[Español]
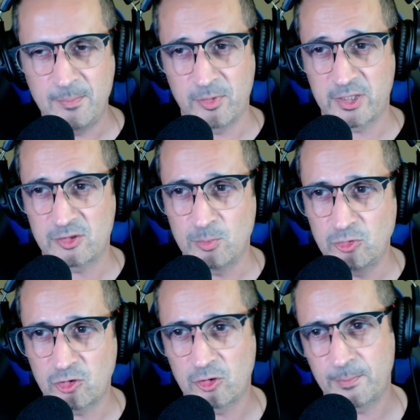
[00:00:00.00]
porque son
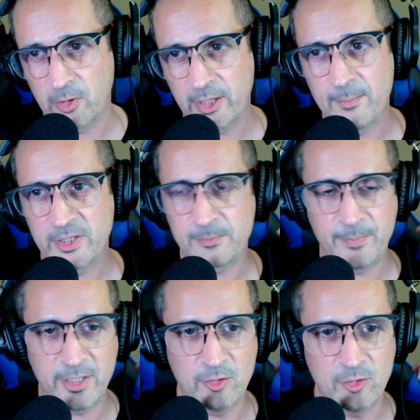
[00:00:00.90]
muchos los programas,
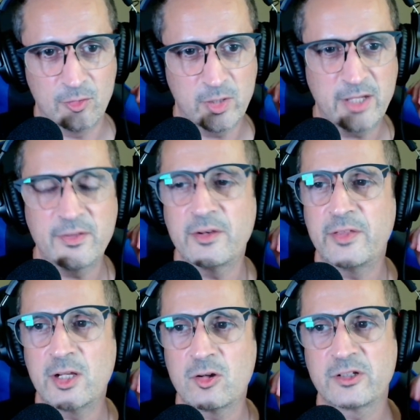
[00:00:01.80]
pero voy a decir
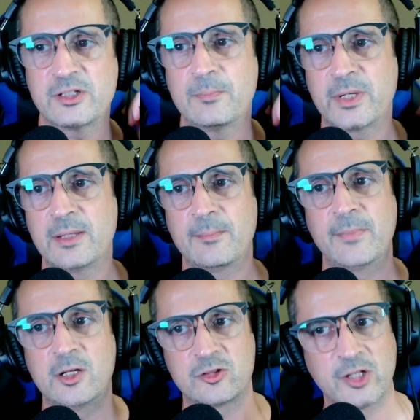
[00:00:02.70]
cinco que siempre
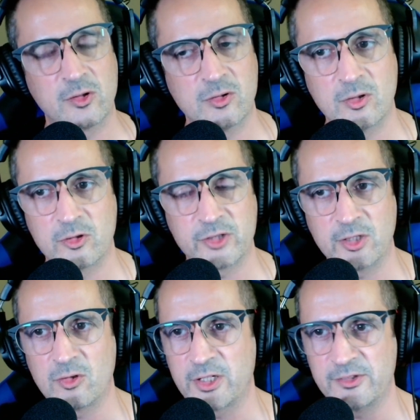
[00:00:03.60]
me los tengo, los
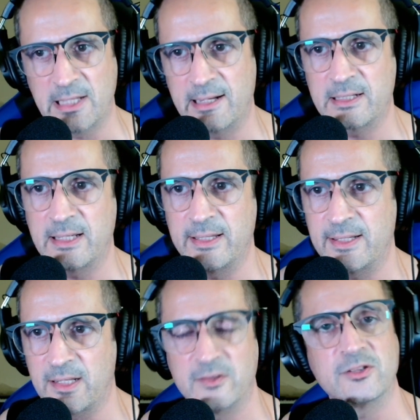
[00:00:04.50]
tengo que instalar cada, en
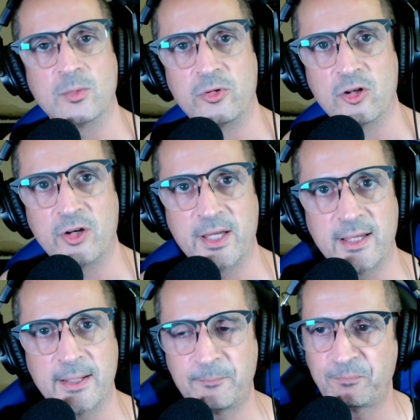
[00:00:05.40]
cada distribución
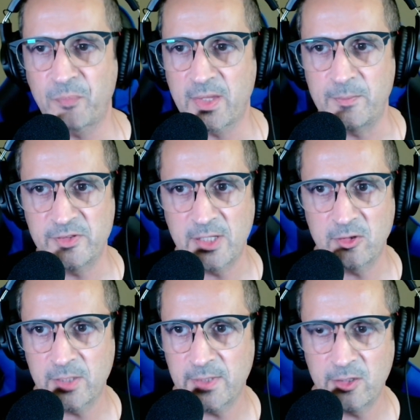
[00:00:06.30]
que, me instalo
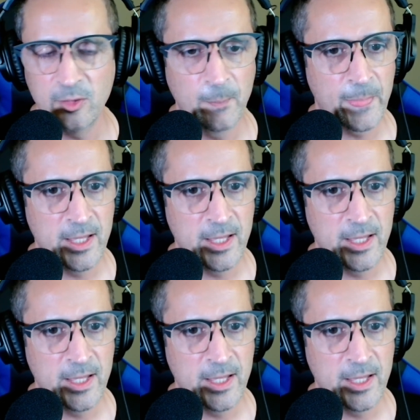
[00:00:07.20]
también, ¿no?